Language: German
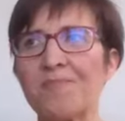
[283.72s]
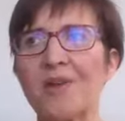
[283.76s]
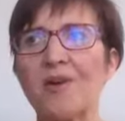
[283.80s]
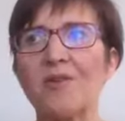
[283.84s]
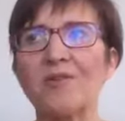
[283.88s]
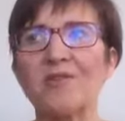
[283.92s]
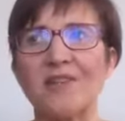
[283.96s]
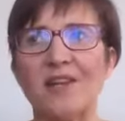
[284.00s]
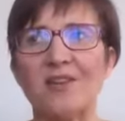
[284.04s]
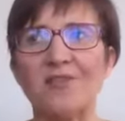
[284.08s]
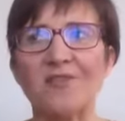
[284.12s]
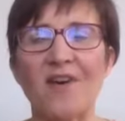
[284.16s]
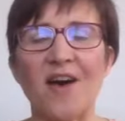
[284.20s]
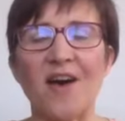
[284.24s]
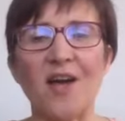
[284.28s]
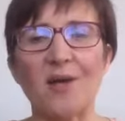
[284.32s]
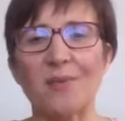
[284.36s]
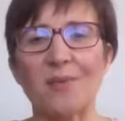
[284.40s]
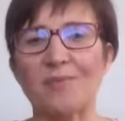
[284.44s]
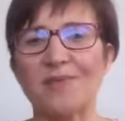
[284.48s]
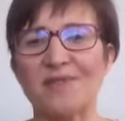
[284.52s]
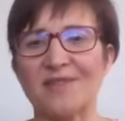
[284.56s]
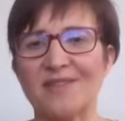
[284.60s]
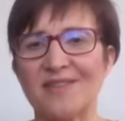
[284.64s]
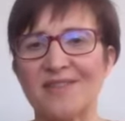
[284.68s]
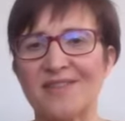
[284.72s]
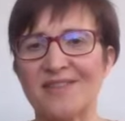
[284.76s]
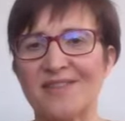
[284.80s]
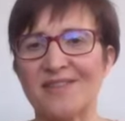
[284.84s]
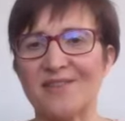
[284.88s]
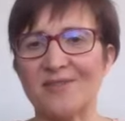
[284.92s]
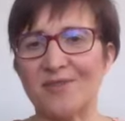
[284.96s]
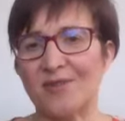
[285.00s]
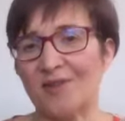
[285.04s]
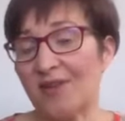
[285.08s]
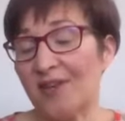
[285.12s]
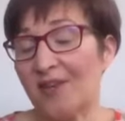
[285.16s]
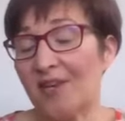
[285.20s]
Und dann fragt man sich,
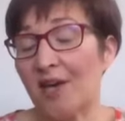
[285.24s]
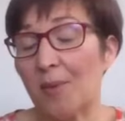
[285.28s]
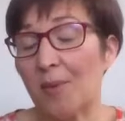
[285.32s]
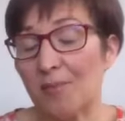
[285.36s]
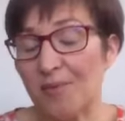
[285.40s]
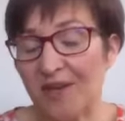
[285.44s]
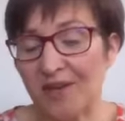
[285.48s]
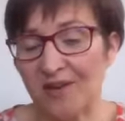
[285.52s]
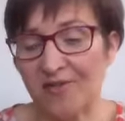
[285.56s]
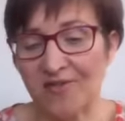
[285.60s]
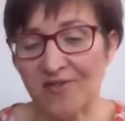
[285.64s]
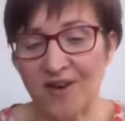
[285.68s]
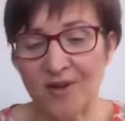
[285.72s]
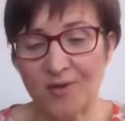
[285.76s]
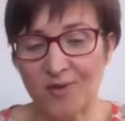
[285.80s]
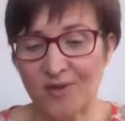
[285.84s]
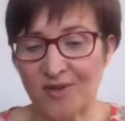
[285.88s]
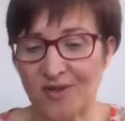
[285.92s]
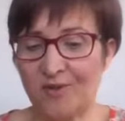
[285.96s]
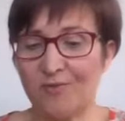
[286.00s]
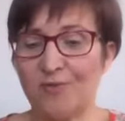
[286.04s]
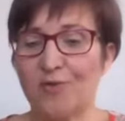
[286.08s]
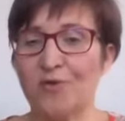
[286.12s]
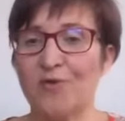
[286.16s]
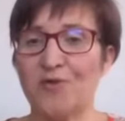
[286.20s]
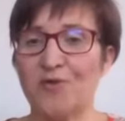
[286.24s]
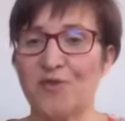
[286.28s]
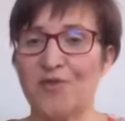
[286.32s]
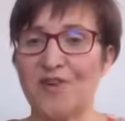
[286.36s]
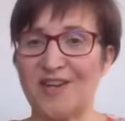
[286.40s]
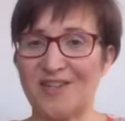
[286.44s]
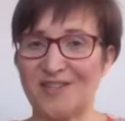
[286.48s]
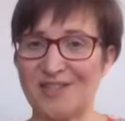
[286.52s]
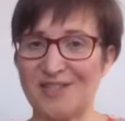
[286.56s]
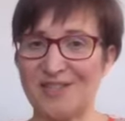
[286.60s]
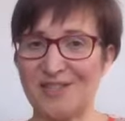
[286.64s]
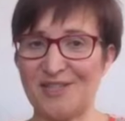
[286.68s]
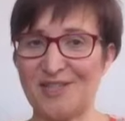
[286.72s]
oder ich habe mich gefragt, okay, wofür
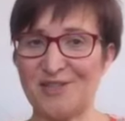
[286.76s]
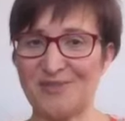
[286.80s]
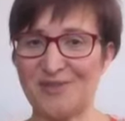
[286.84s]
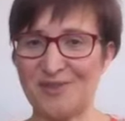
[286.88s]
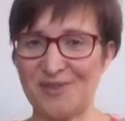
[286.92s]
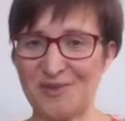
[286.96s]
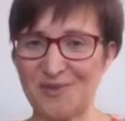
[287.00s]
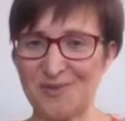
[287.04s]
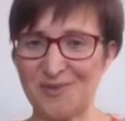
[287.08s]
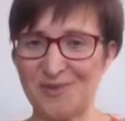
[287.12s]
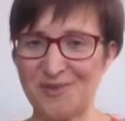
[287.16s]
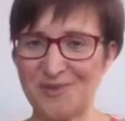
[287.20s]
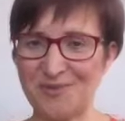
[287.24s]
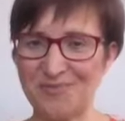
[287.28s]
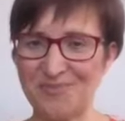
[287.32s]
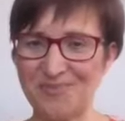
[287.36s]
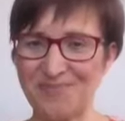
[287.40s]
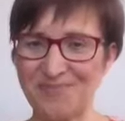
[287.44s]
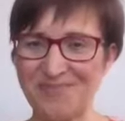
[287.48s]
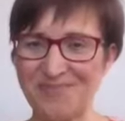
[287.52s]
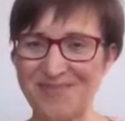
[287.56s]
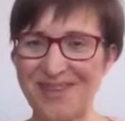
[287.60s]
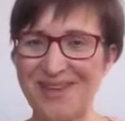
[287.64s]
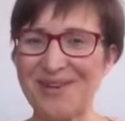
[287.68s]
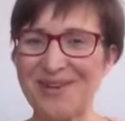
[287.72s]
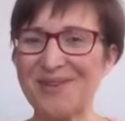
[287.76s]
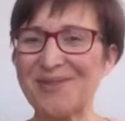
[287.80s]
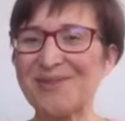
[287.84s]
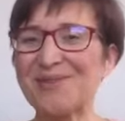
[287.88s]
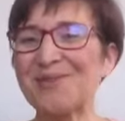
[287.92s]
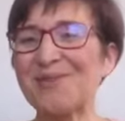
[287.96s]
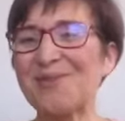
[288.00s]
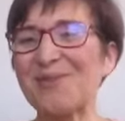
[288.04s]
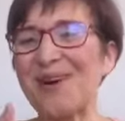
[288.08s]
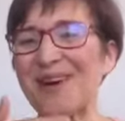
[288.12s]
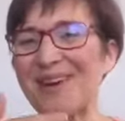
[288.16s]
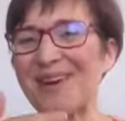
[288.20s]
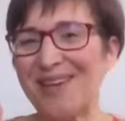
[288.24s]
war das jetzt wieder gut? Und
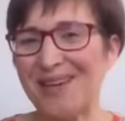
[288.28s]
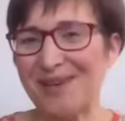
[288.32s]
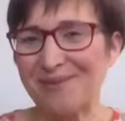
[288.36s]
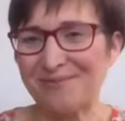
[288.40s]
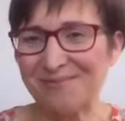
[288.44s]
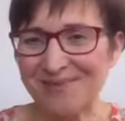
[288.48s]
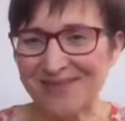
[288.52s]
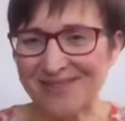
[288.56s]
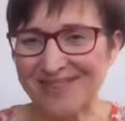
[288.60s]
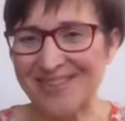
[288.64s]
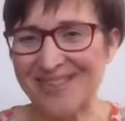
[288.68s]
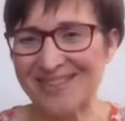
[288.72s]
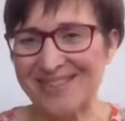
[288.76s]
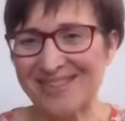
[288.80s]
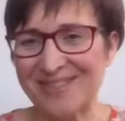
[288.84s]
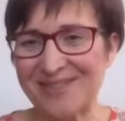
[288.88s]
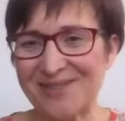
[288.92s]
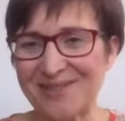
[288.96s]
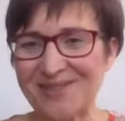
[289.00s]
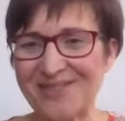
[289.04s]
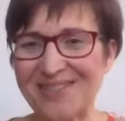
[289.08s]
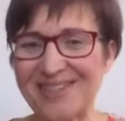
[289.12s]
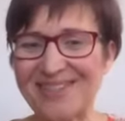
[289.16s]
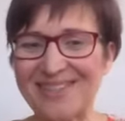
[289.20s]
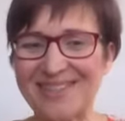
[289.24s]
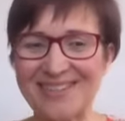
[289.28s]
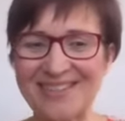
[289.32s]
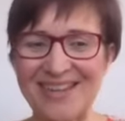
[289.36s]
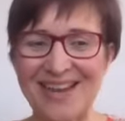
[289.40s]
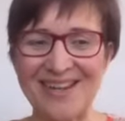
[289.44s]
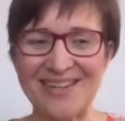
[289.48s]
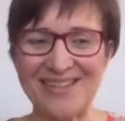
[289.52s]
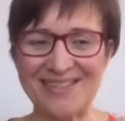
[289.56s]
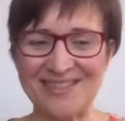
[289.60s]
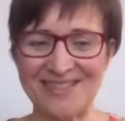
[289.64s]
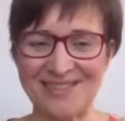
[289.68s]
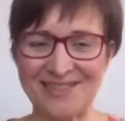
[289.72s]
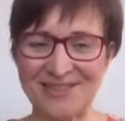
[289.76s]
so ergibt sich das. Und das ist
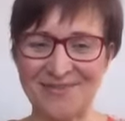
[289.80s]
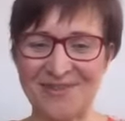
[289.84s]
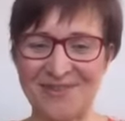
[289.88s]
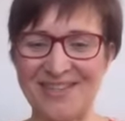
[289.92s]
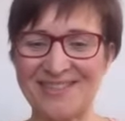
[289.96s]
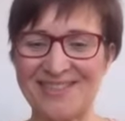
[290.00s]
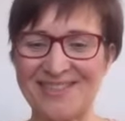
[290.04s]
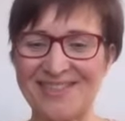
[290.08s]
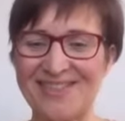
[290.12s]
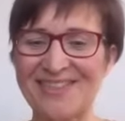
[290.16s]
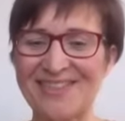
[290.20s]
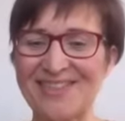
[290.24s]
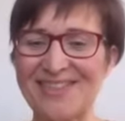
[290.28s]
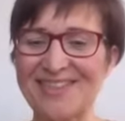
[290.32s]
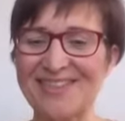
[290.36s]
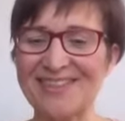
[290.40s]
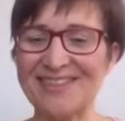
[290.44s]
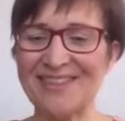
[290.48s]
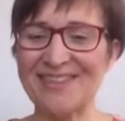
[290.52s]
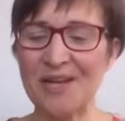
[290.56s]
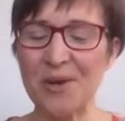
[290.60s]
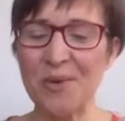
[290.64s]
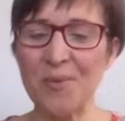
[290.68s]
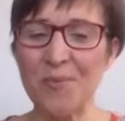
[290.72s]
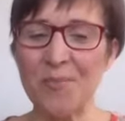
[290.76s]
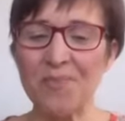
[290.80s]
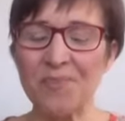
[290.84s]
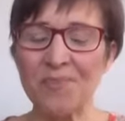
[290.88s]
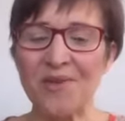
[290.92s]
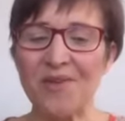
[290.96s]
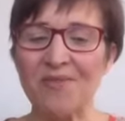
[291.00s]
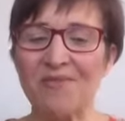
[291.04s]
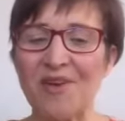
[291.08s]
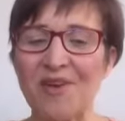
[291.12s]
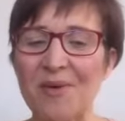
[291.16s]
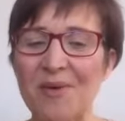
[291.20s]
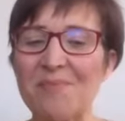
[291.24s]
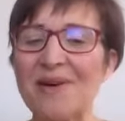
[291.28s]
halt dieses Faszinierende,
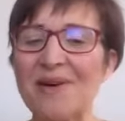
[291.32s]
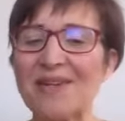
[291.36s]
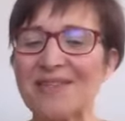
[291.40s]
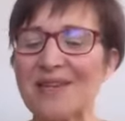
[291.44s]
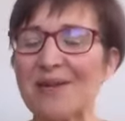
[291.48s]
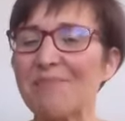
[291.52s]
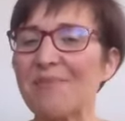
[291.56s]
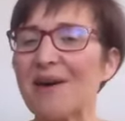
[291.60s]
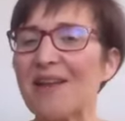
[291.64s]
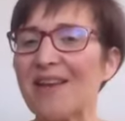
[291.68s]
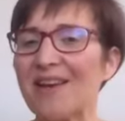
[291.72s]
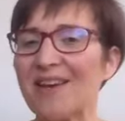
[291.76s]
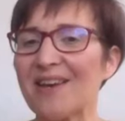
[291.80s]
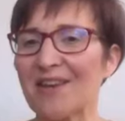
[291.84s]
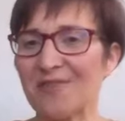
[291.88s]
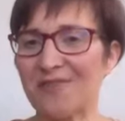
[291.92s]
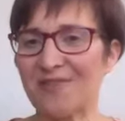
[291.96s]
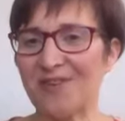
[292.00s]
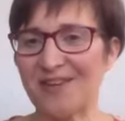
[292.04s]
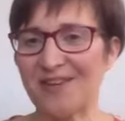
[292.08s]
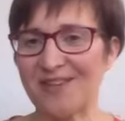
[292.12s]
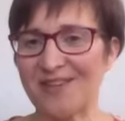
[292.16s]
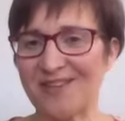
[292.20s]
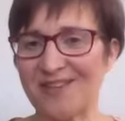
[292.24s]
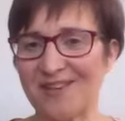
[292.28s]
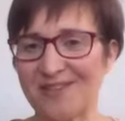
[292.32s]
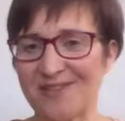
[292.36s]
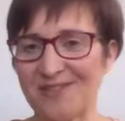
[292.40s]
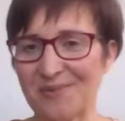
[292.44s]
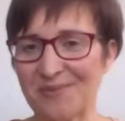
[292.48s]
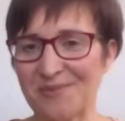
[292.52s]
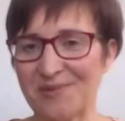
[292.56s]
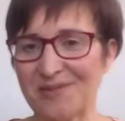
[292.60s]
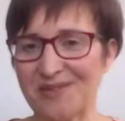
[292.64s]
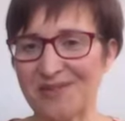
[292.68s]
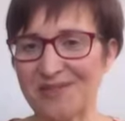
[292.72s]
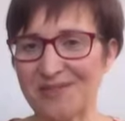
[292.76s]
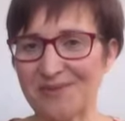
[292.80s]
wenn man dann mal angefangen hat
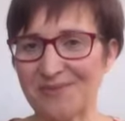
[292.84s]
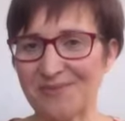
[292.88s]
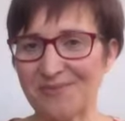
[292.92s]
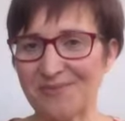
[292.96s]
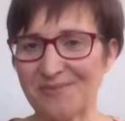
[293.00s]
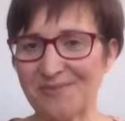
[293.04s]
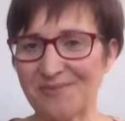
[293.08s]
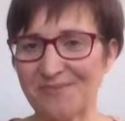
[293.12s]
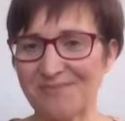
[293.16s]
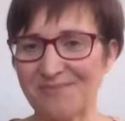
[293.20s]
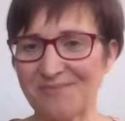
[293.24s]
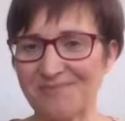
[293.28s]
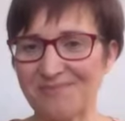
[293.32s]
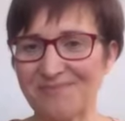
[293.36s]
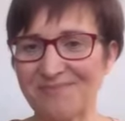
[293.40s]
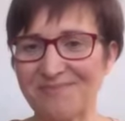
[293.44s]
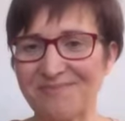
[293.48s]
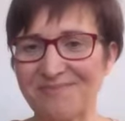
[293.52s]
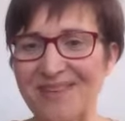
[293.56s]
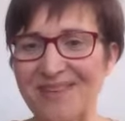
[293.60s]
damit, mhm.